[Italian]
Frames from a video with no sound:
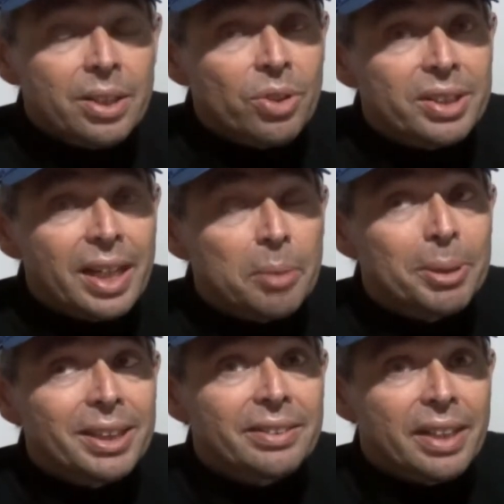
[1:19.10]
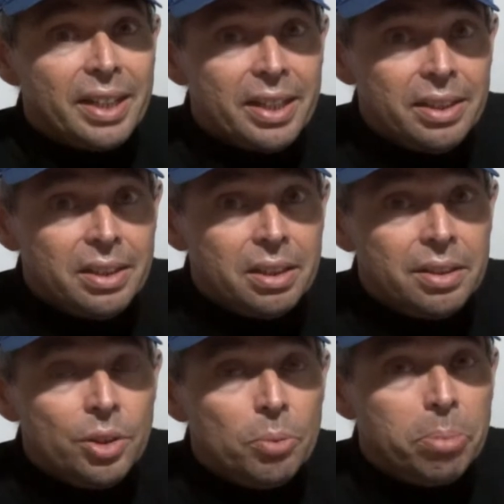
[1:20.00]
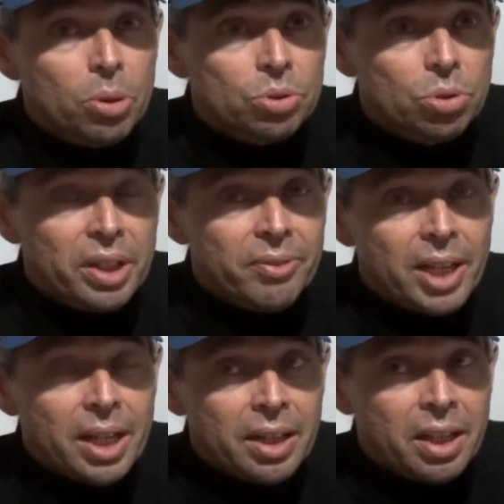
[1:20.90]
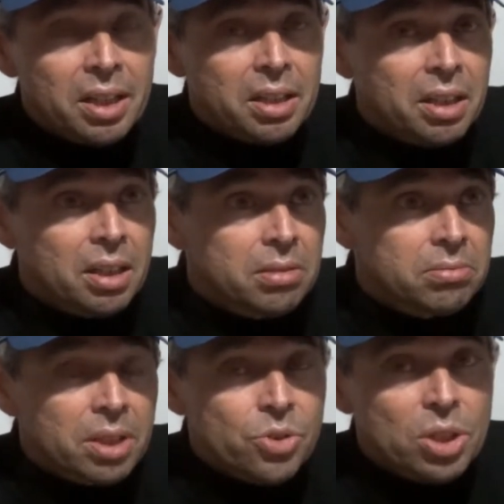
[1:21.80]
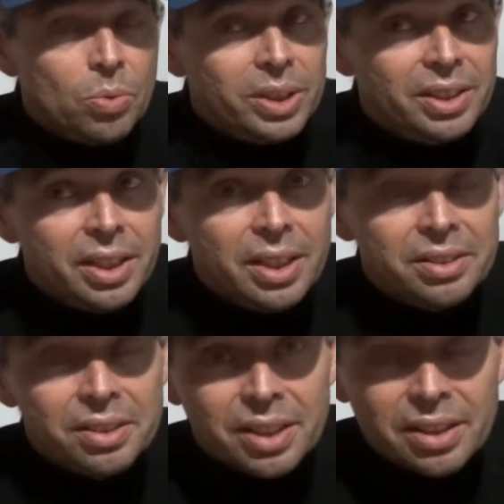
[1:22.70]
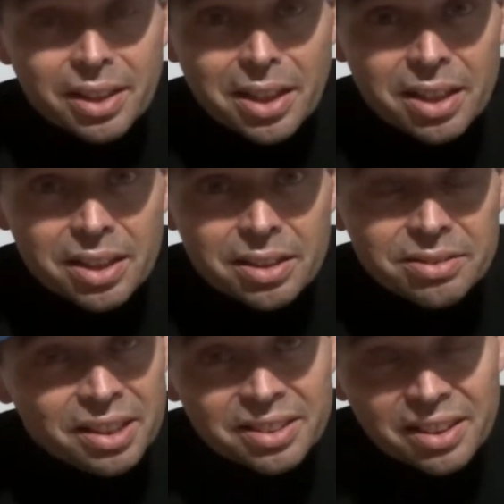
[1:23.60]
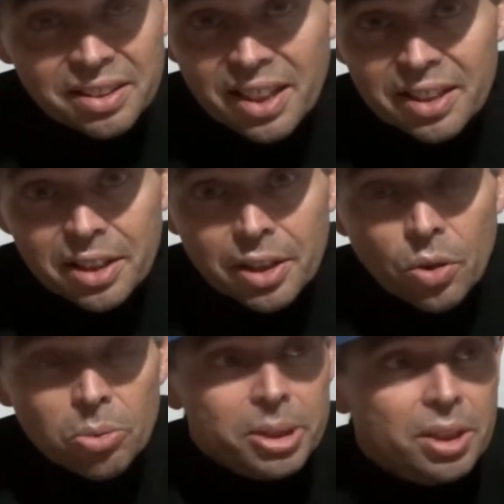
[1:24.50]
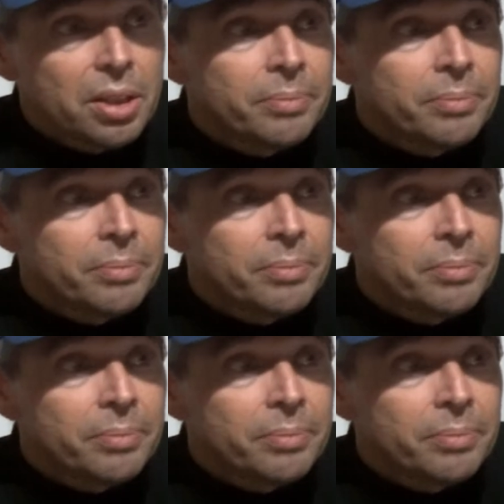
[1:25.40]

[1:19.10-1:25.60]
è una scarpa da trail io posso arrivare anche a una cinquantina, sessanta, sessantina di chilometri